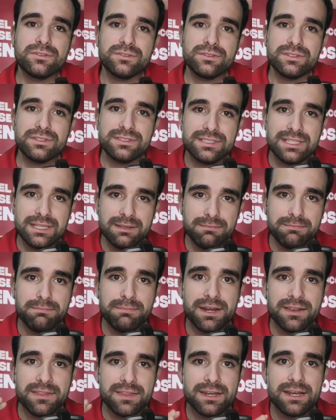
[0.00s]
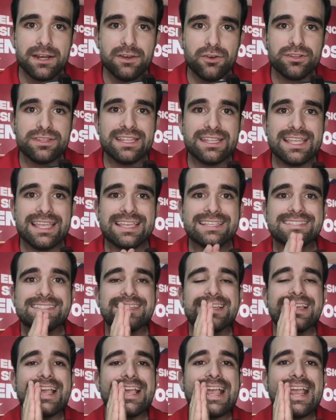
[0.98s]
sin perder el norte, que
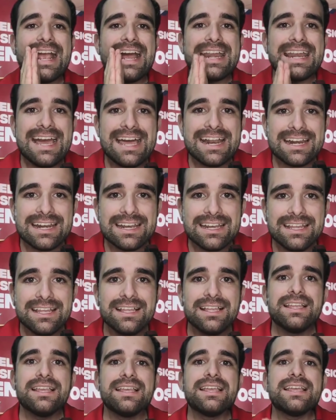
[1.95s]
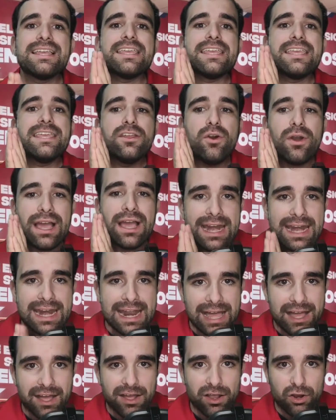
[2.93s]
es ganar y
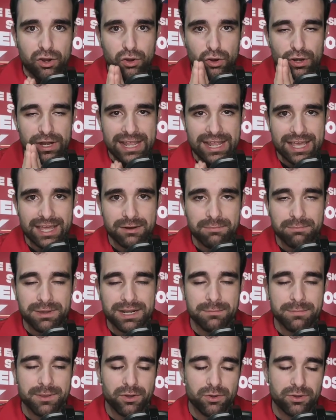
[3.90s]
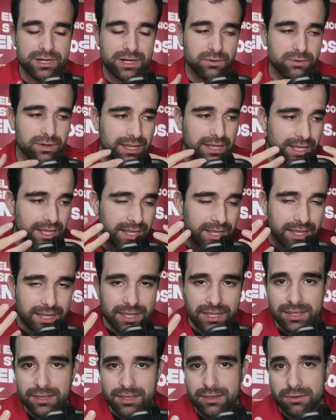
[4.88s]
ojalá golear para mejorar
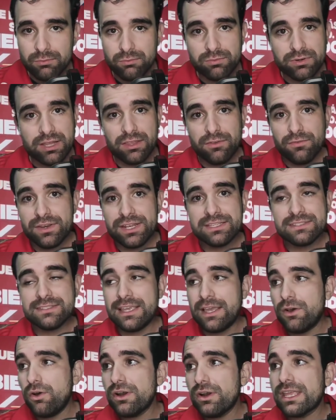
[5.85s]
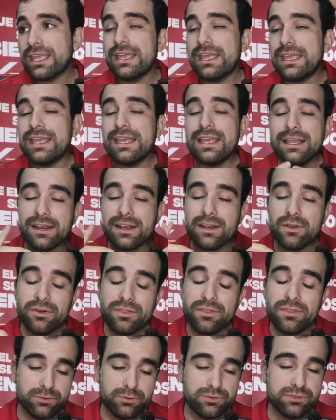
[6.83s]
eh, una, diferencia de gol que,
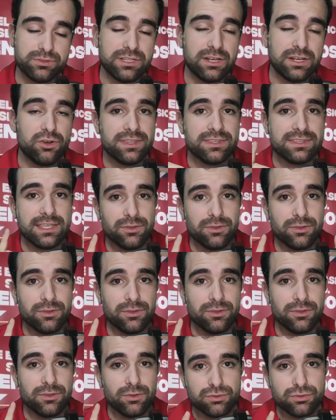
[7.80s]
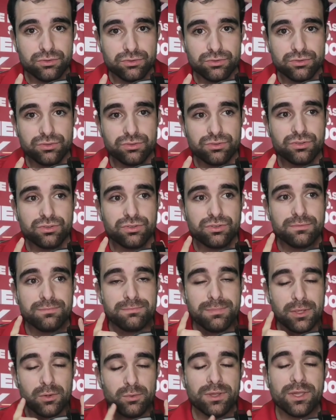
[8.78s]
recordemos, el 98,
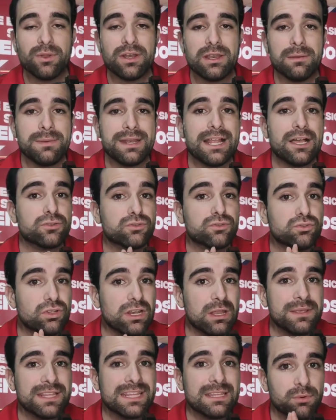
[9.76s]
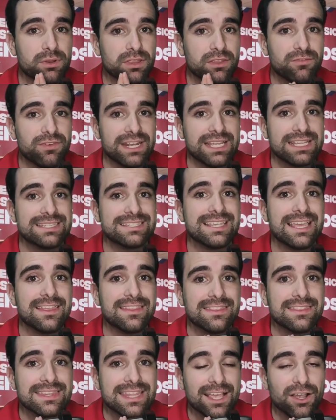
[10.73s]
Perú quedó eliminado solamente por
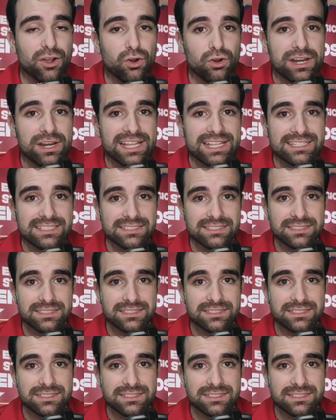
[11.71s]
diferencia de goles.